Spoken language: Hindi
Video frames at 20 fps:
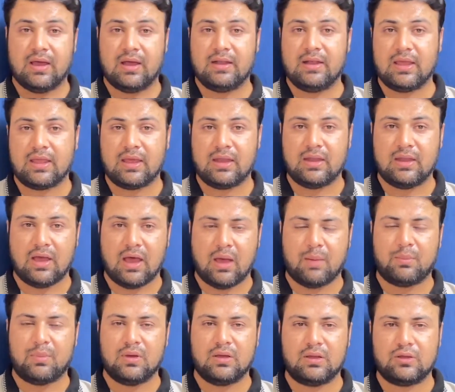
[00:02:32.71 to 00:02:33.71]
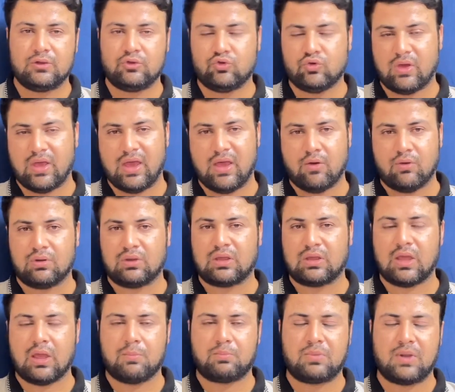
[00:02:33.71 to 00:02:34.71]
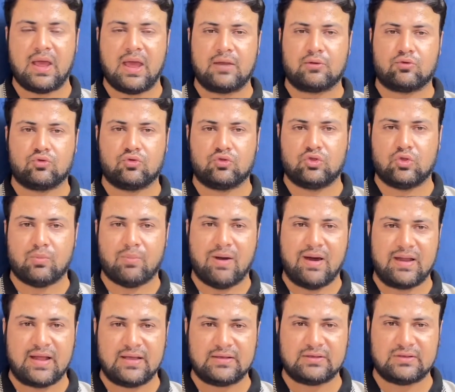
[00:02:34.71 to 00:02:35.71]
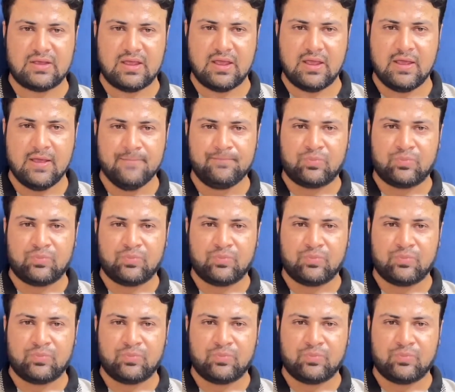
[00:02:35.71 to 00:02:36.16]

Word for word: लेकिन अब जो है उनके प्लान को दोबारा से